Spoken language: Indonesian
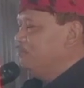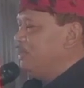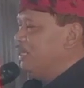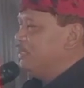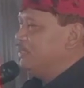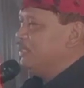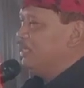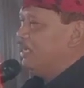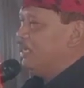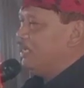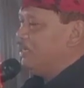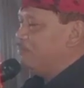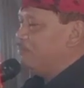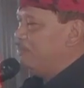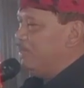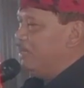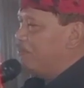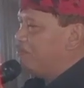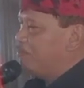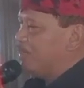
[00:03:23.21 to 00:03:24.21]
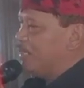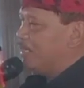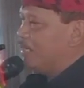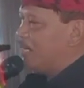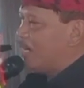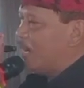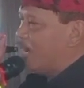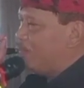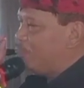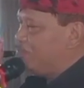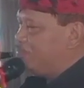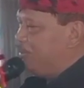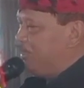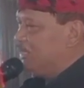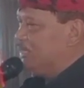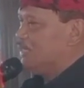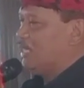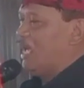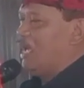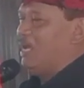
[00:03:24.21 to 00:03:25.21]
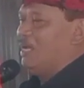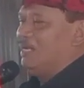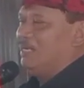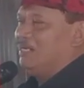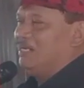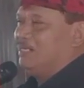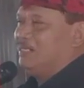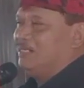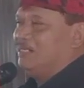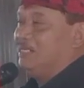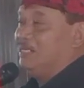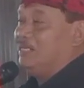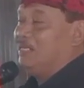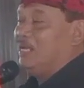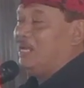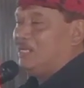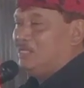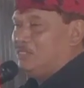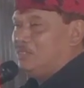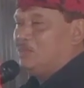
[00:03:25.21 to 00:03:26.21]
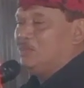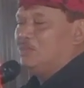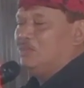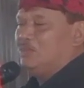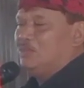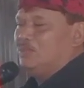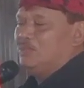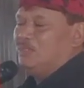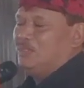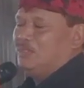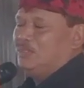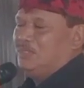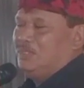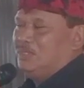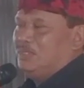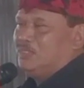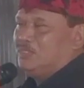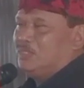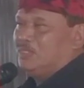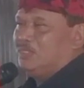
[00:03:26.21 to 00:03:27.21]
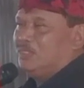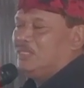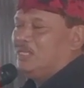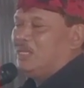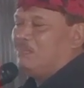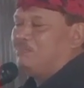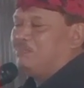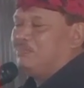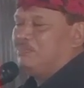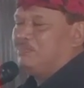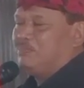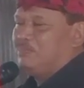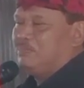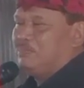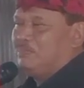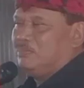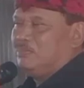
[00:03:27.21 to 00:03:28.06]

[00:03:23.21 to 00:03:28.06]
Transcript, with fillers: PDRB per kapita di Nganjuk setiap